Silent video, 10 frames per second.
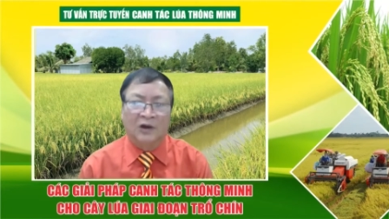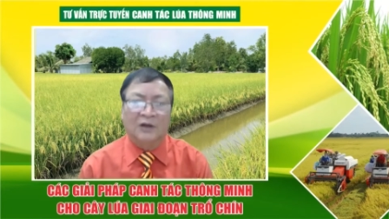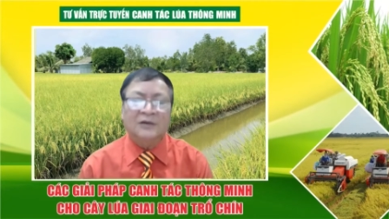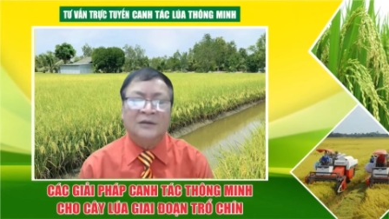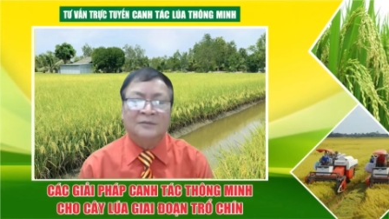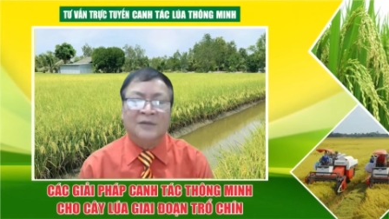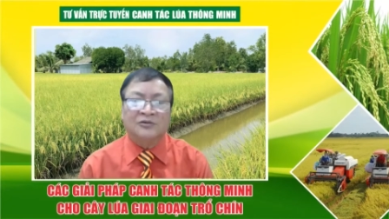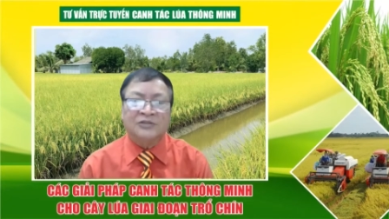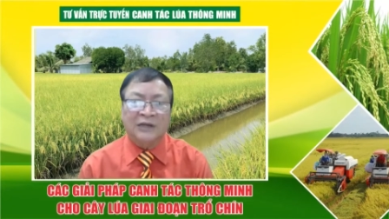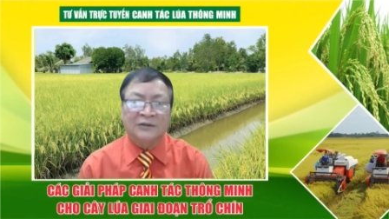đó
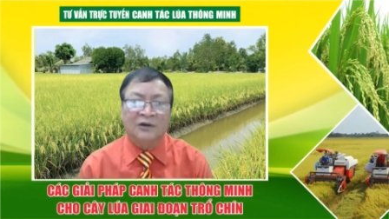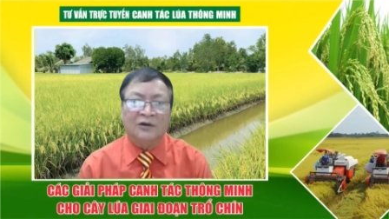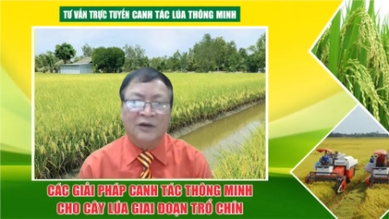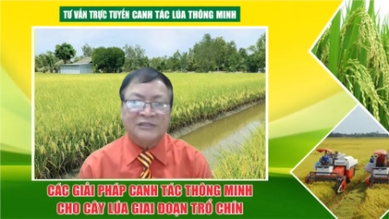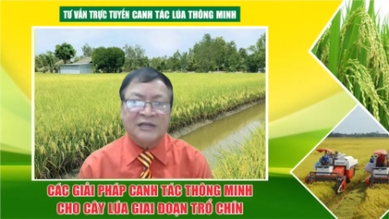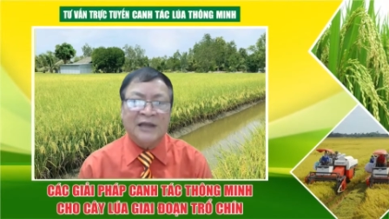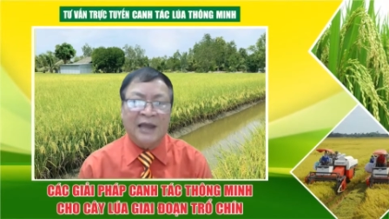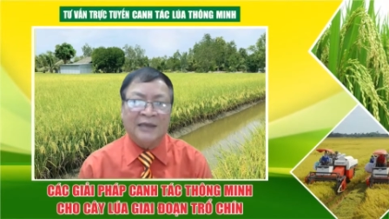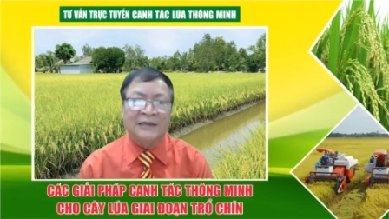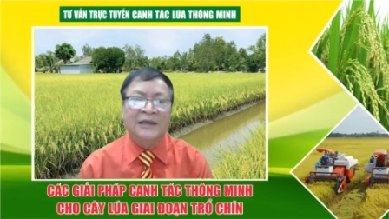màu xanh đó gọi là xanh
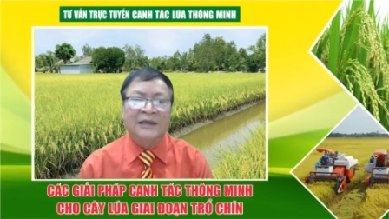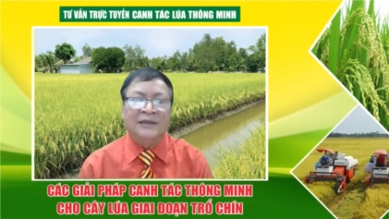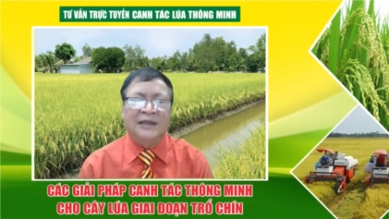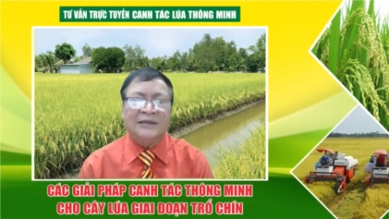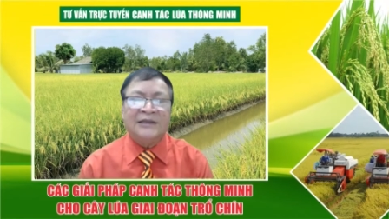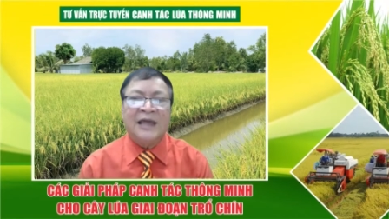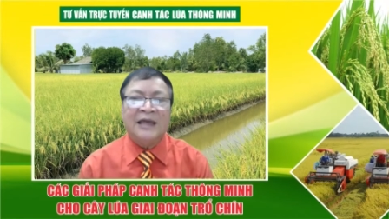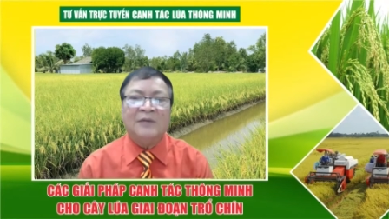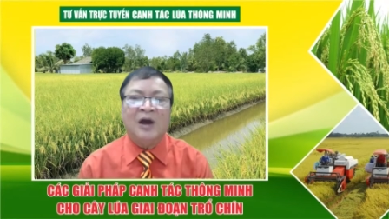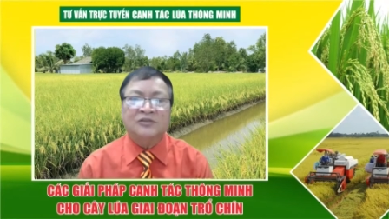hai và cái
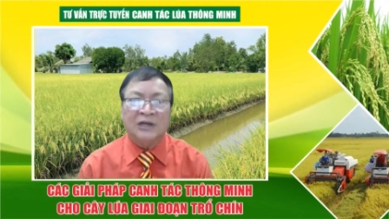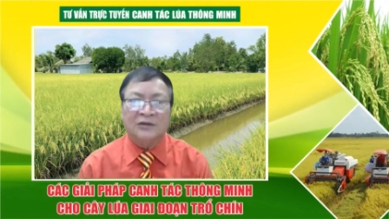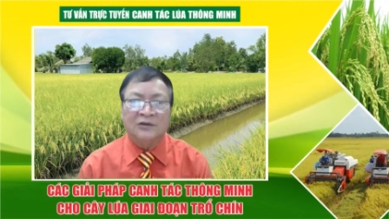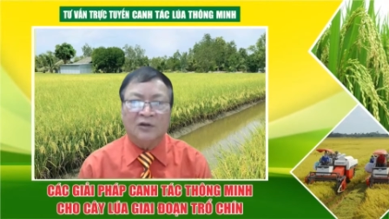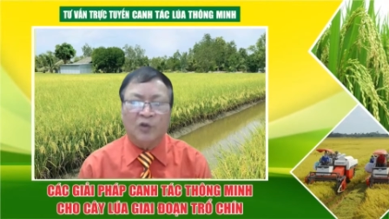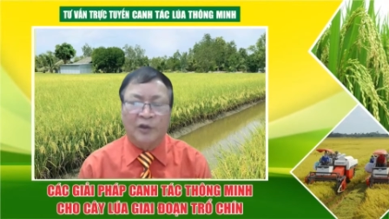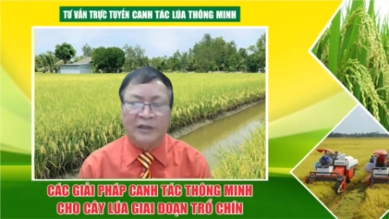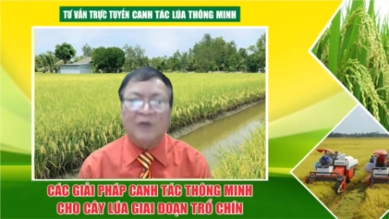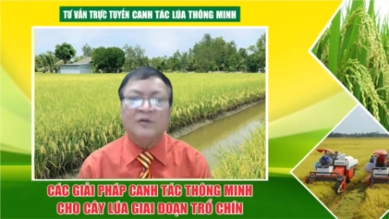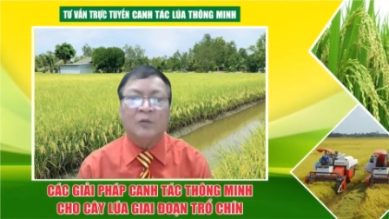than màu xanh đó
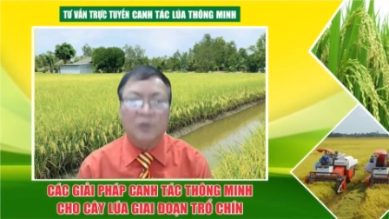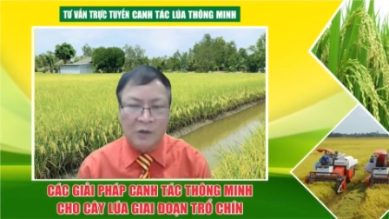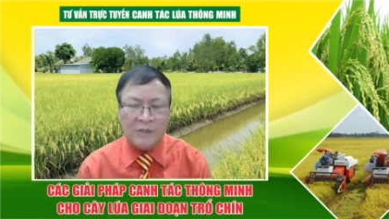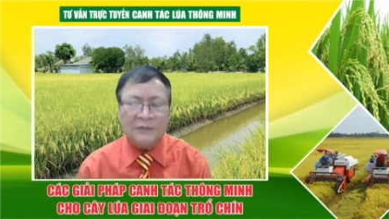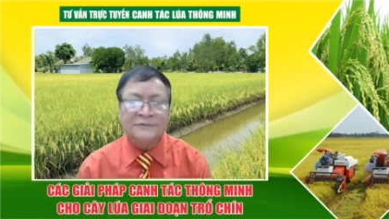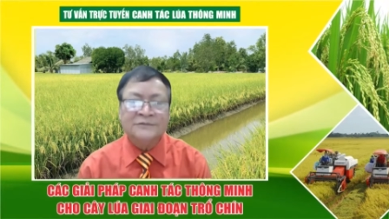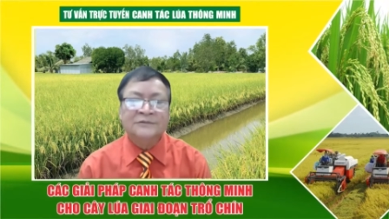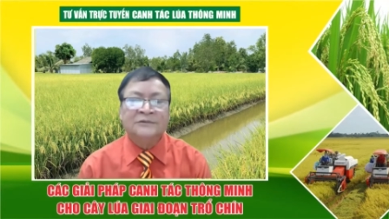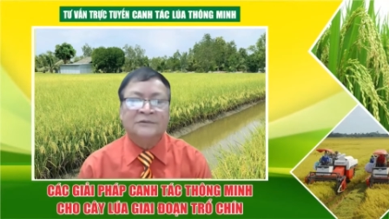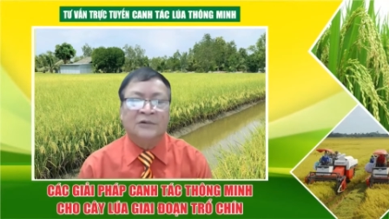tùy theo giống lúa
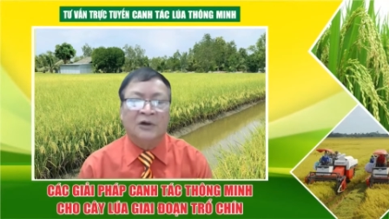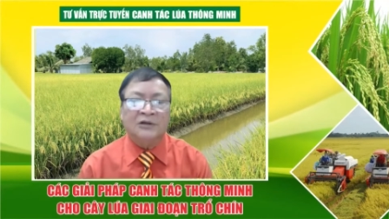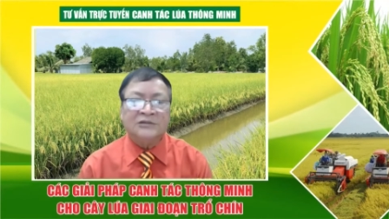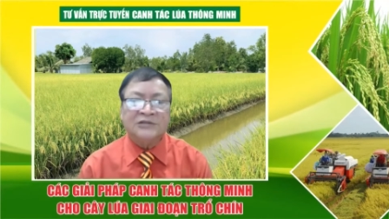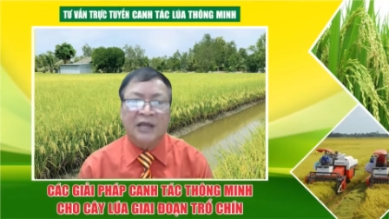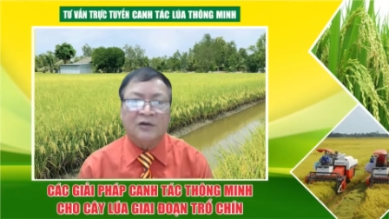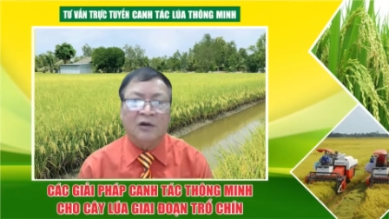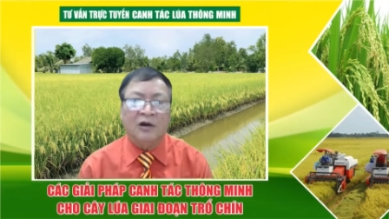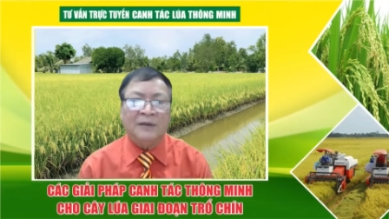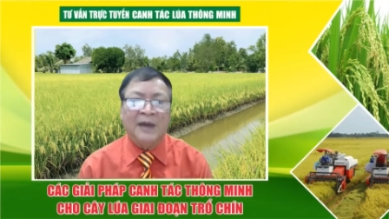nó sẽ
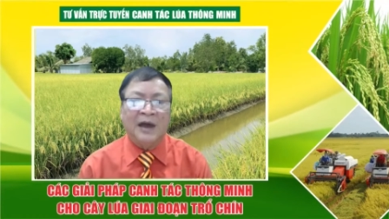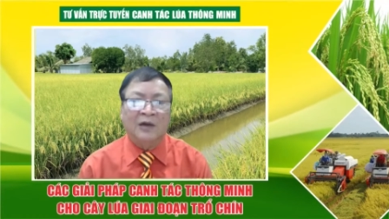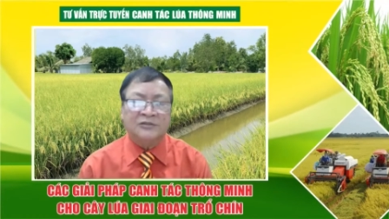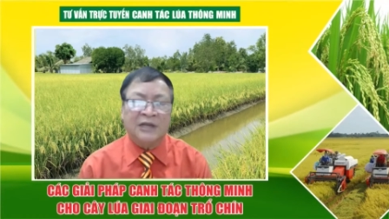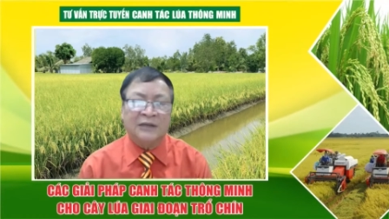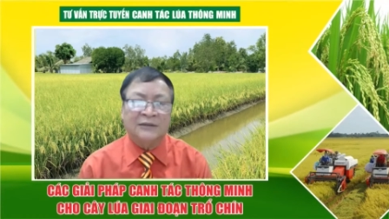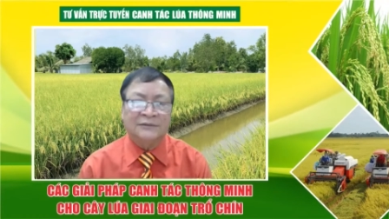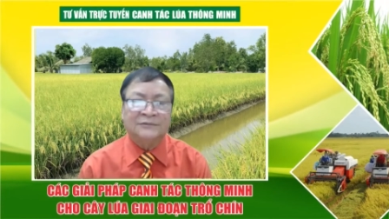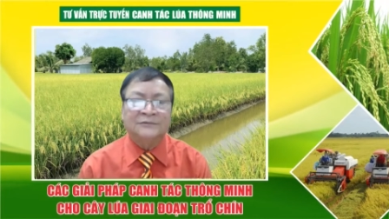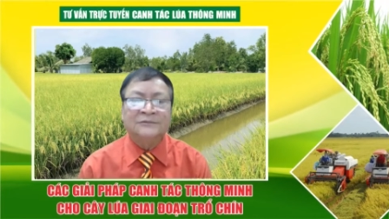có cái màu
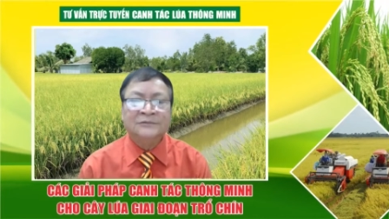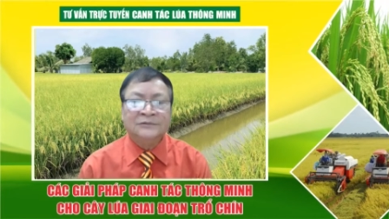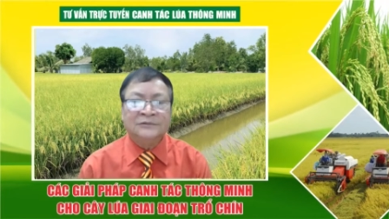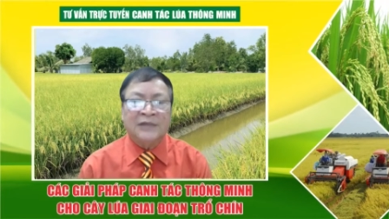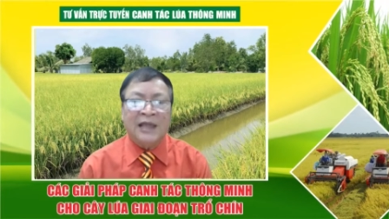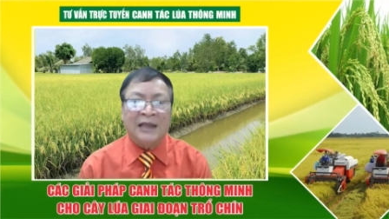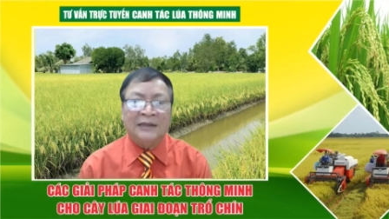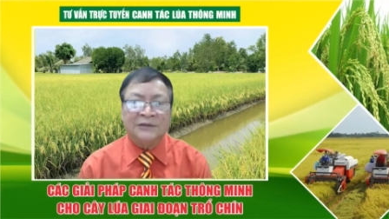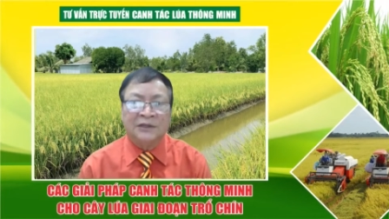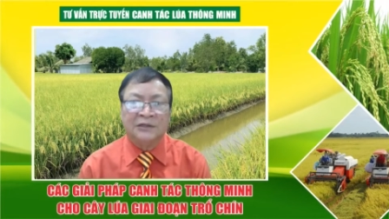xanh
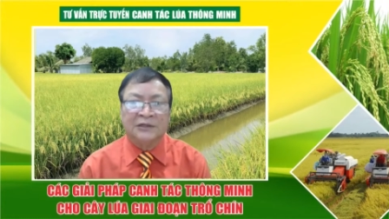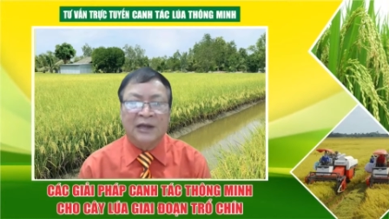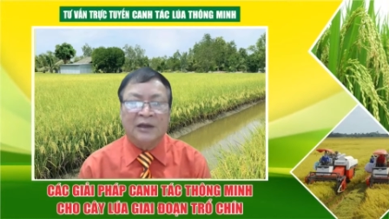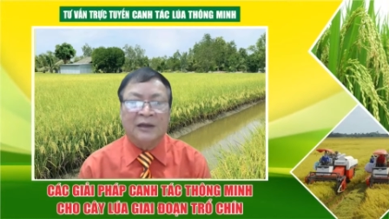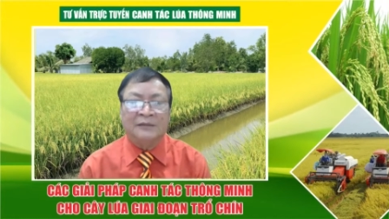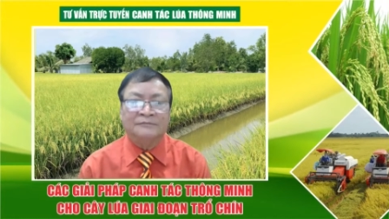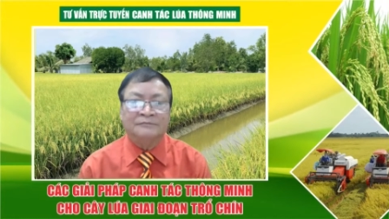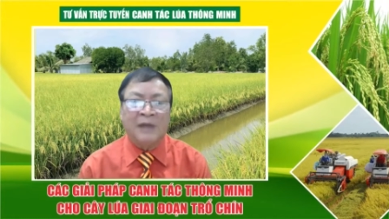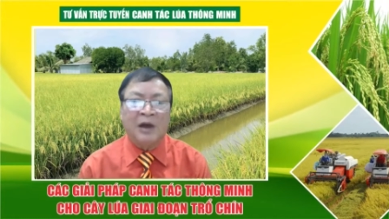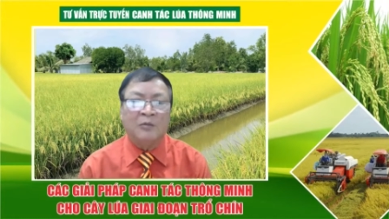than từ là
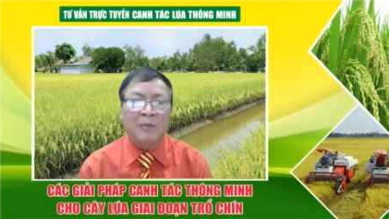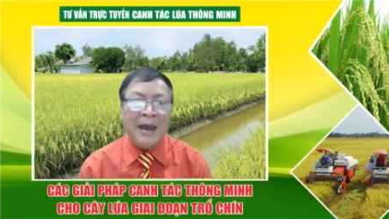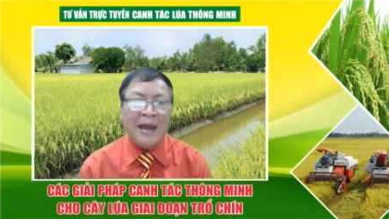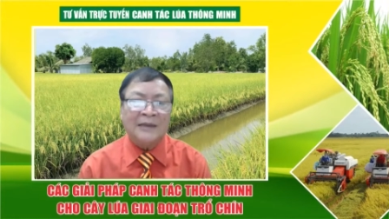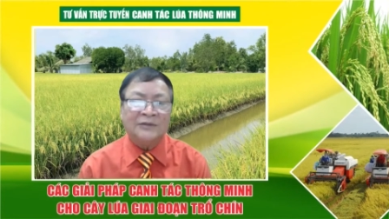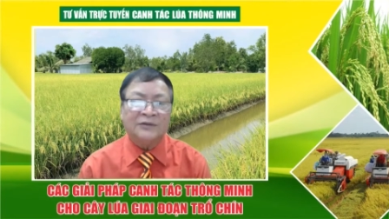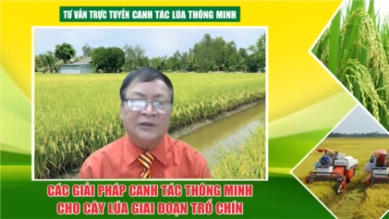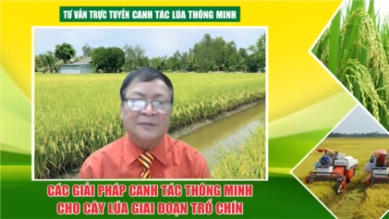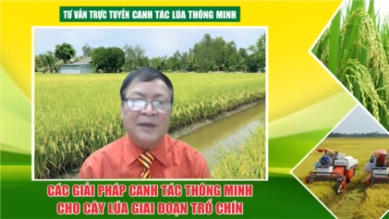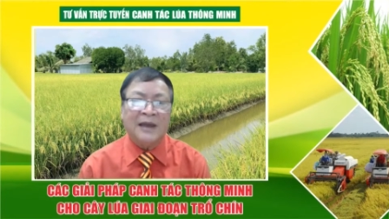màu 3 cho
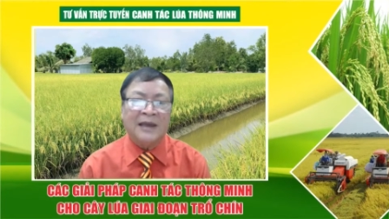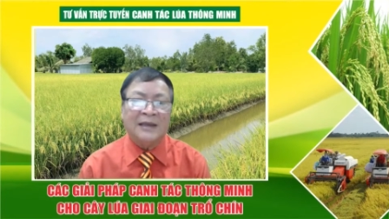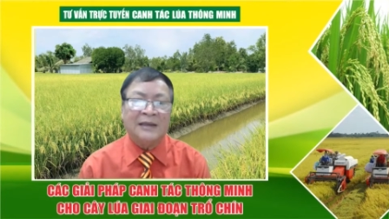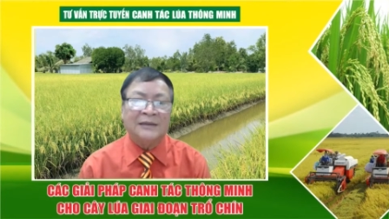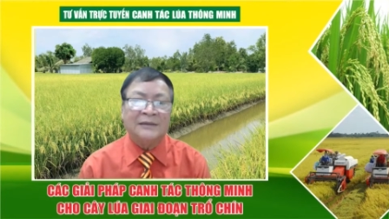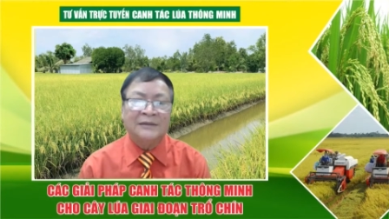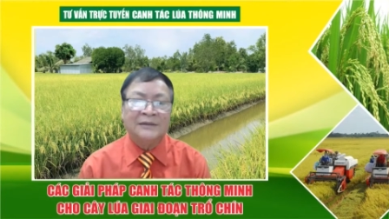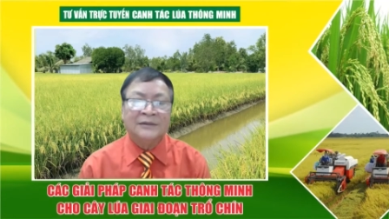tới 3